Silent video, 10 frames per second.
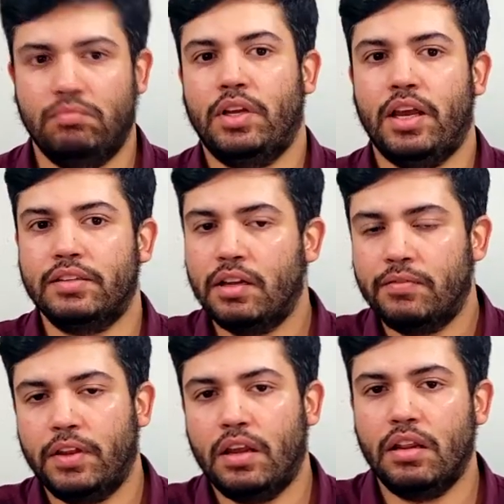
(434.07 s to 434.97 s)
casi al
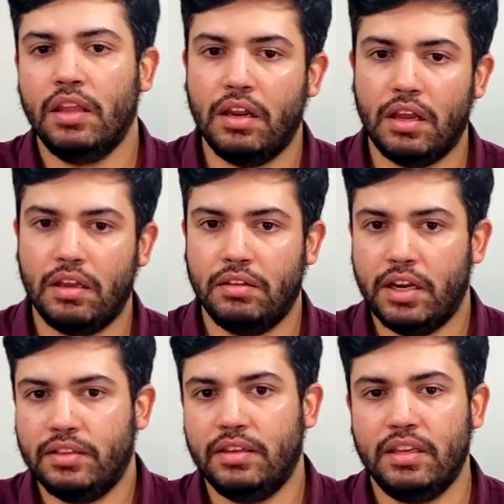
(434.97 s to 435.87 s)
final de la, de
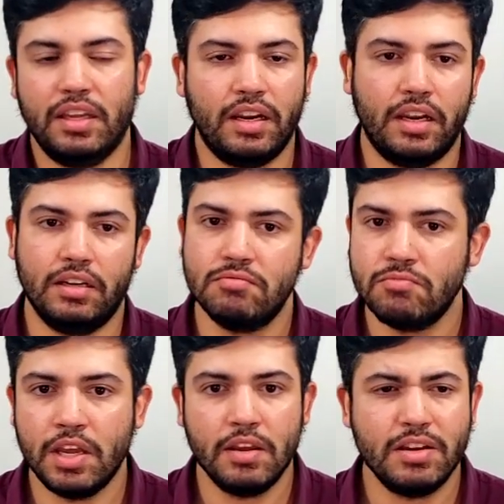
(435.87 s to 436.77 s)
la serie era
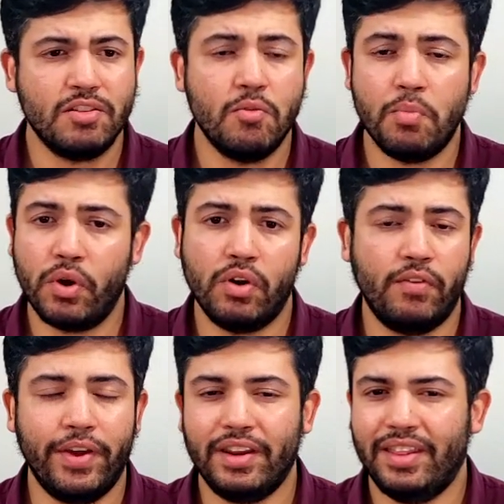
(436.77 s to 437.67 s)
un poco
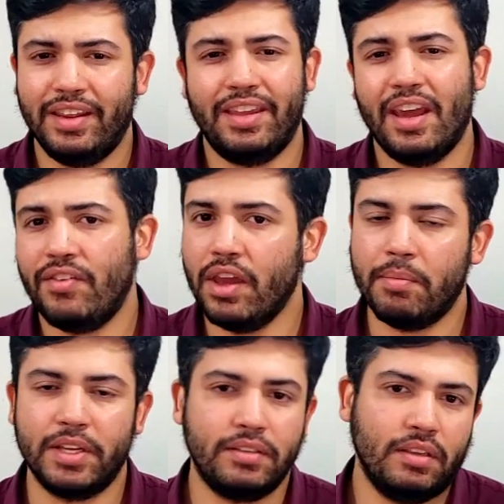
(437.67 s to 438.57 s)
ver de qué había
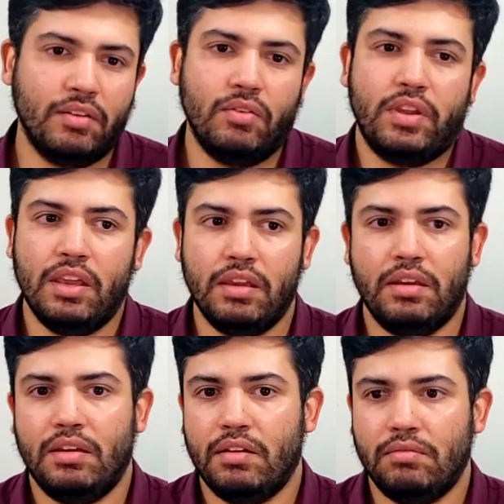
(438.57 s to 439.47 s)
pasado,
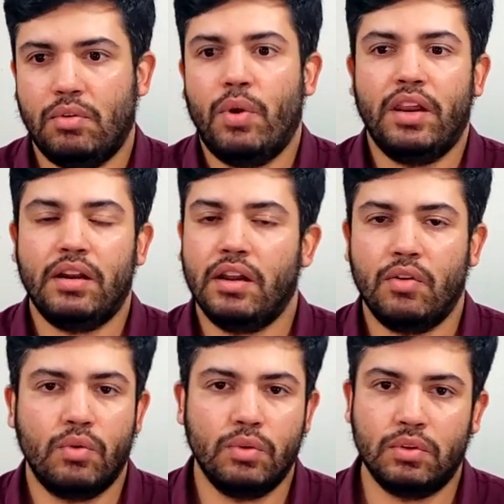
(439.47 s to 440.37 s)
qué, cuál era la
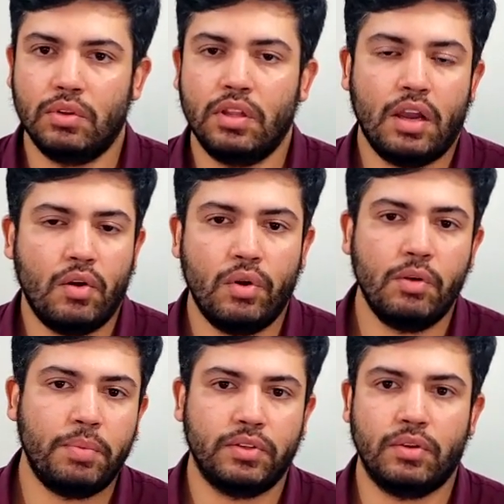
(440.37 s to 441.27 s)
conclusión de cada uno de los
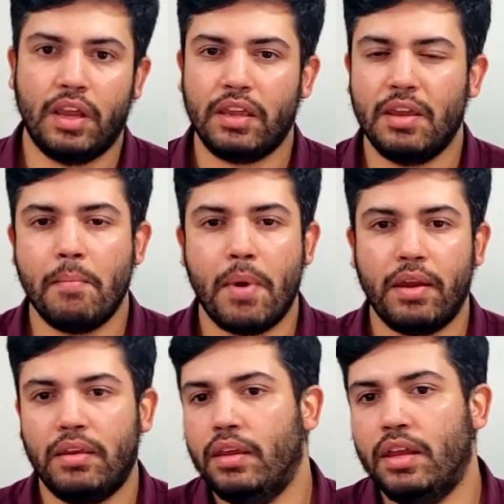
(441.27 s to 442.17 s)
personajes, más
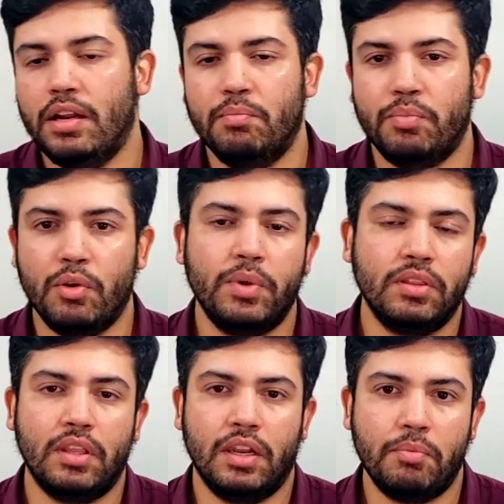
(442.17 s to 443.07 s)
que el propio
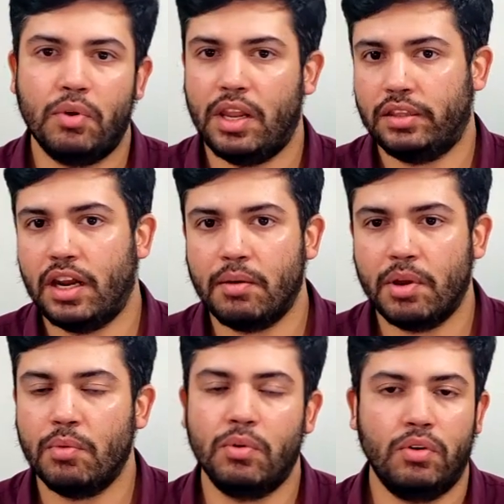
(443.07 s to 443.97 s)
interés por la trama
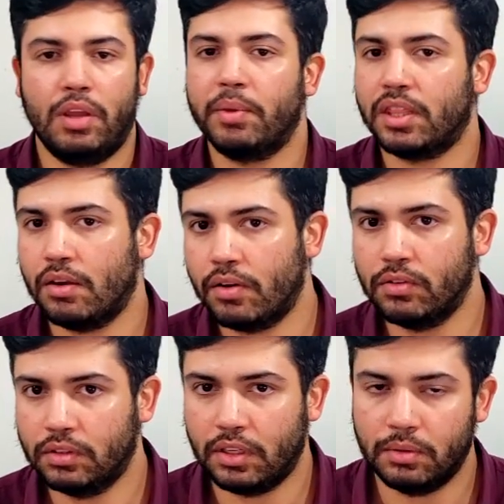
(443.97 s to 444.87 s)
o por lo que me estaban
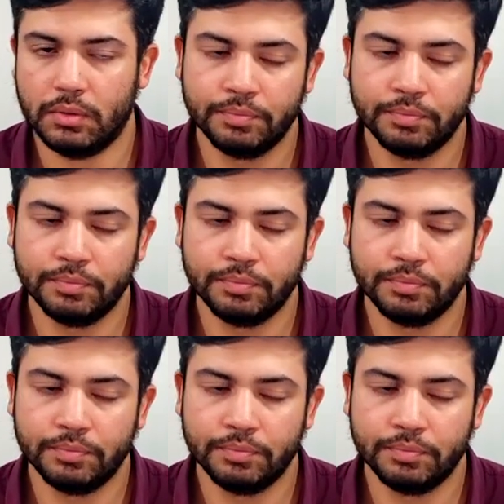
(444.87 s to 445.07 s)
contando.